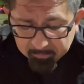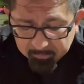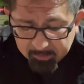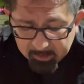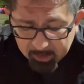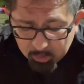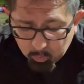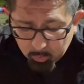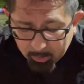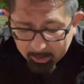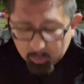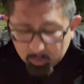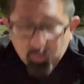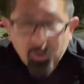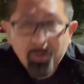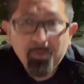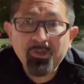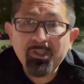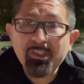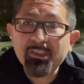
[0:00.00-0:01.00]
si tú eres
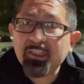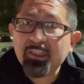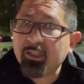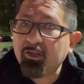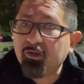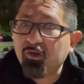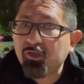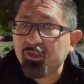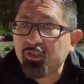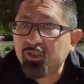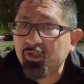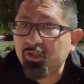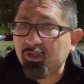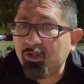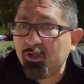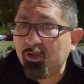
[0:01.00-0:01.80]
nuevo en este negocio,